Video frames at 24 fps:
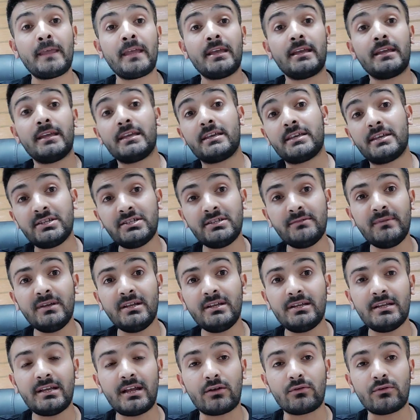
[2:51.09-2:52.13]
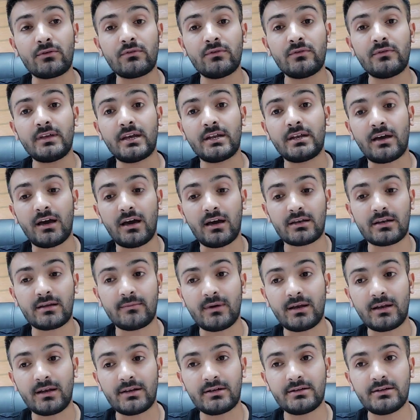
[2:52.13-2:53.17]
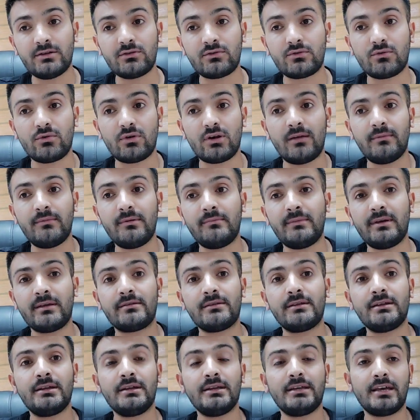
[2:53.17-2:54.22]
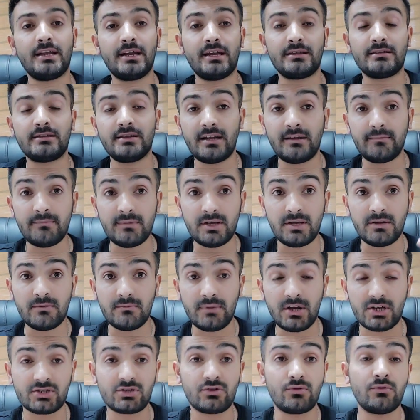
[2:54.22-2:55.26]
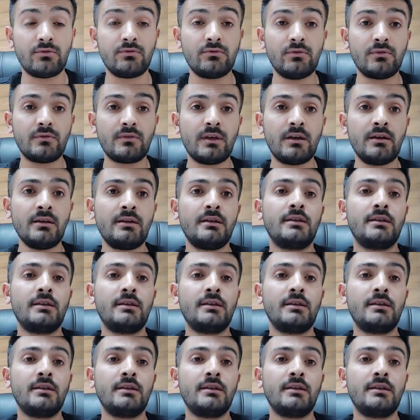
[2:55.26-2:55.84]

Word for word: İkinci bir diğer husus yani atamalarının olabilmesini gerektiren bir başka husus da